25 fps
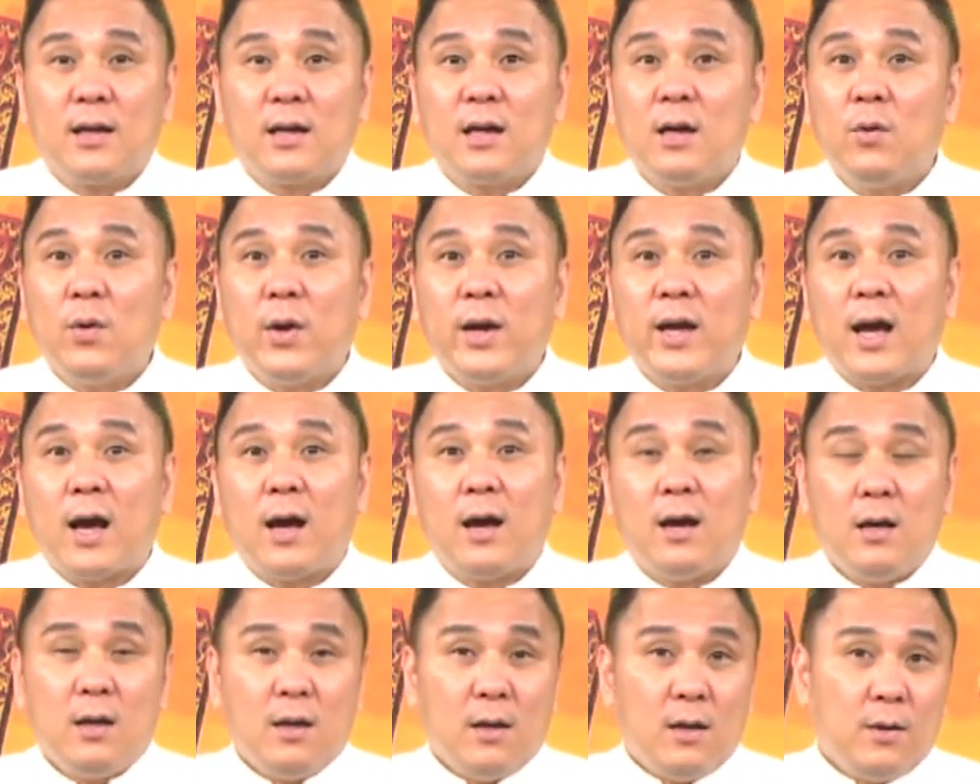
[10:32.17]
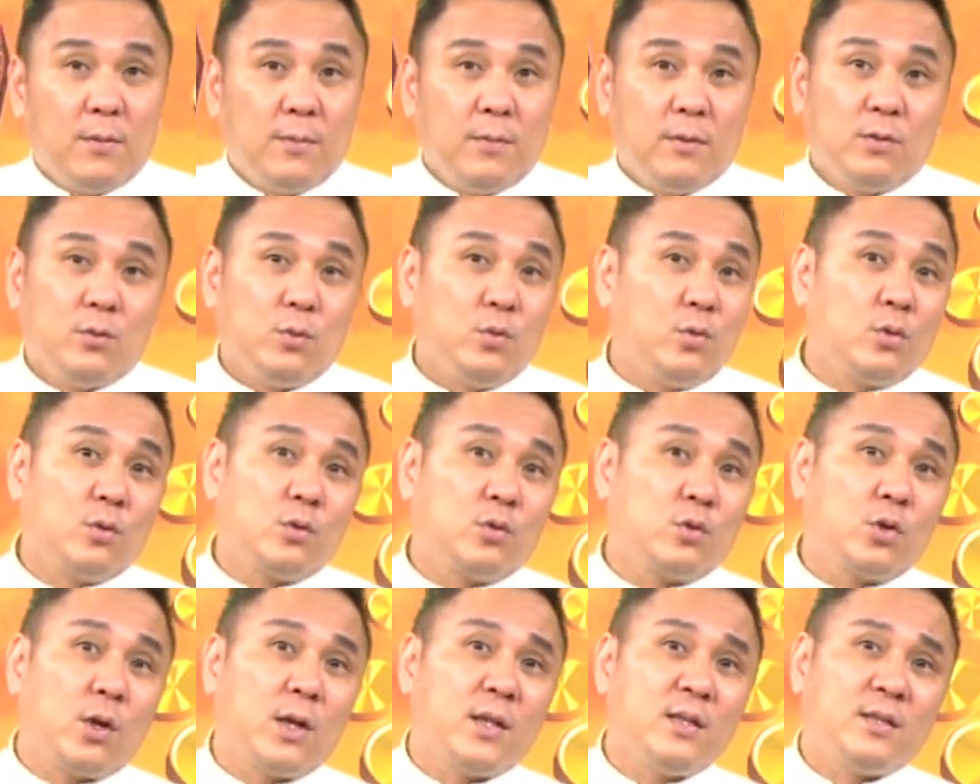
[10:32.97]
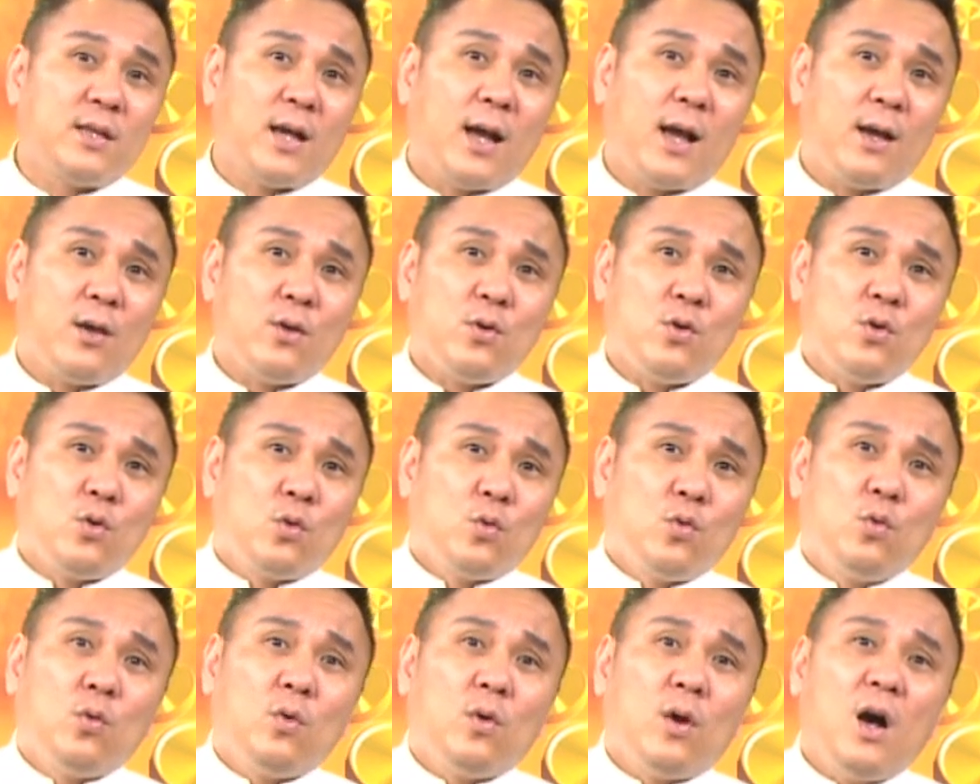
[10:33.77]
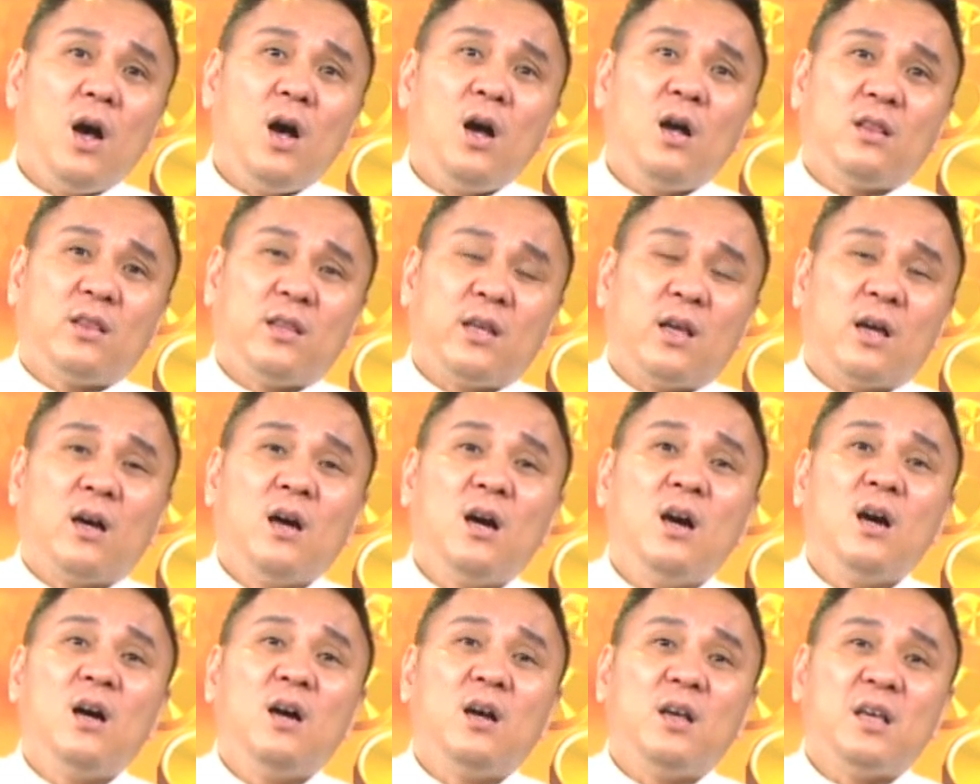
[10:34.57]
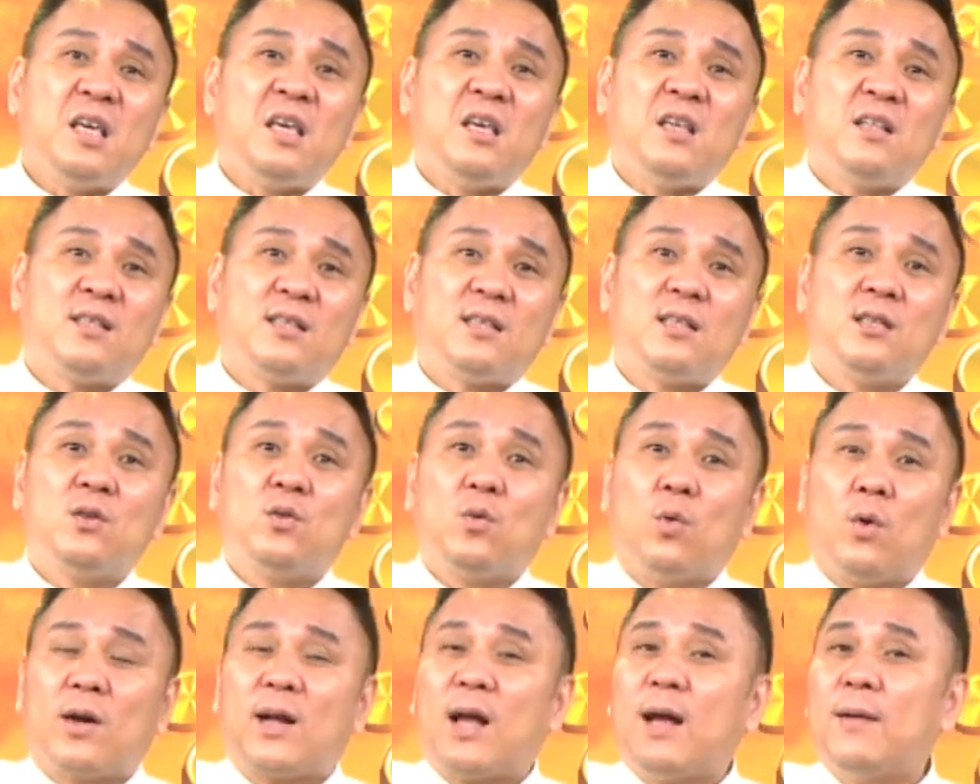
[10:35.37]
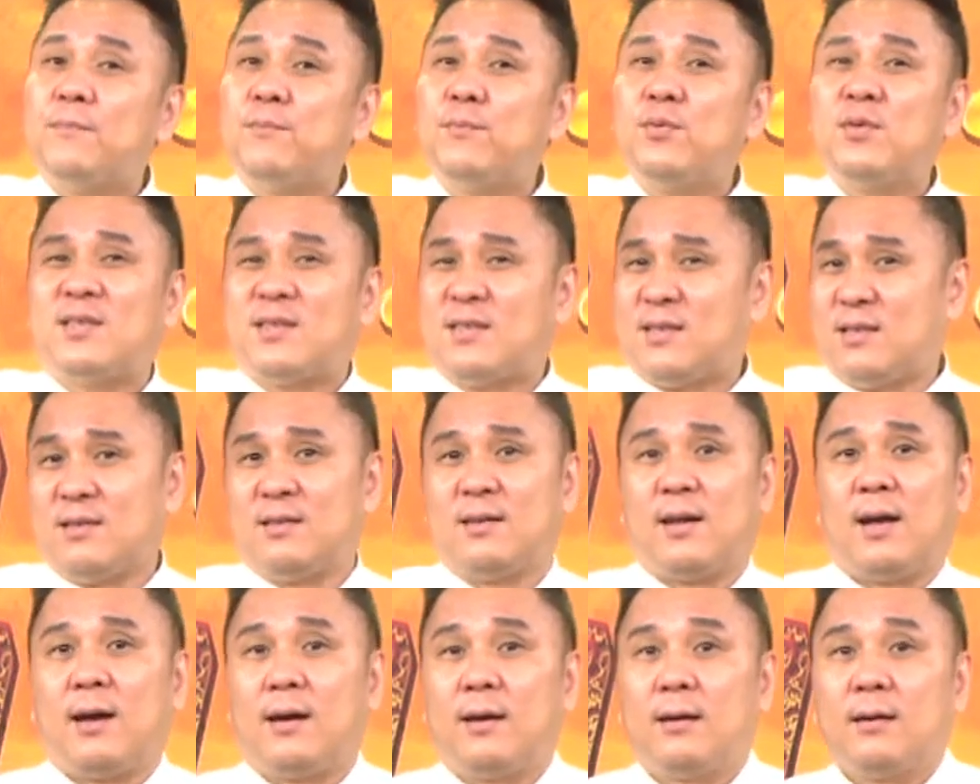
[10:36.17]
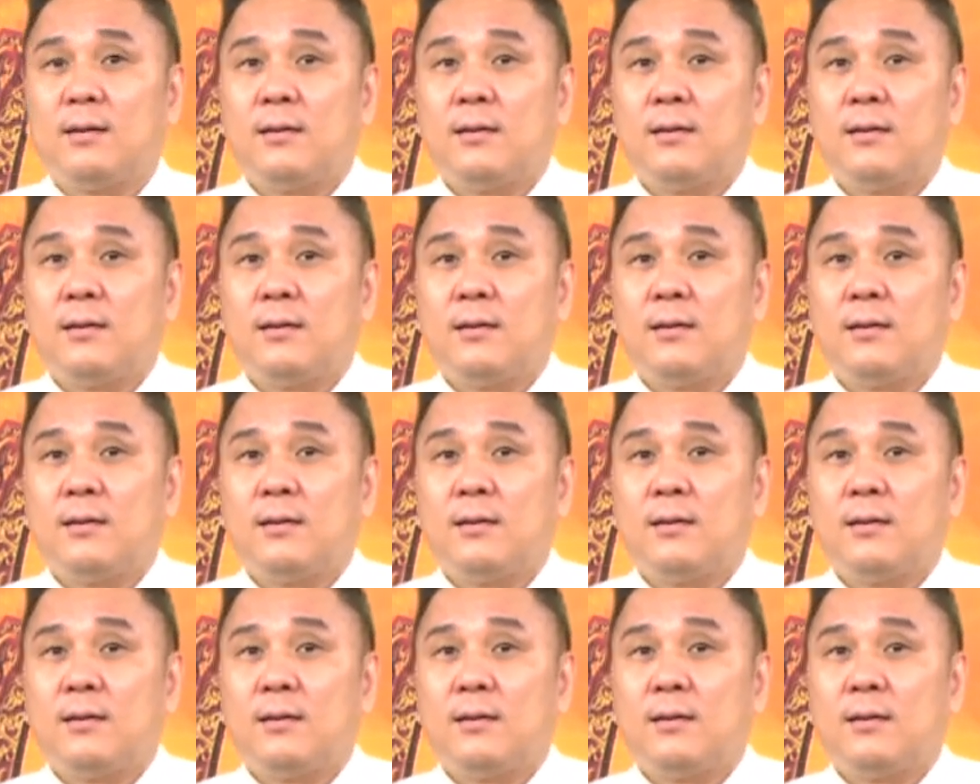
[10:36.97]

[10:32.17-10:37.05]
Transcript: 各位啊，专家预估二点二亿只，我看不止了。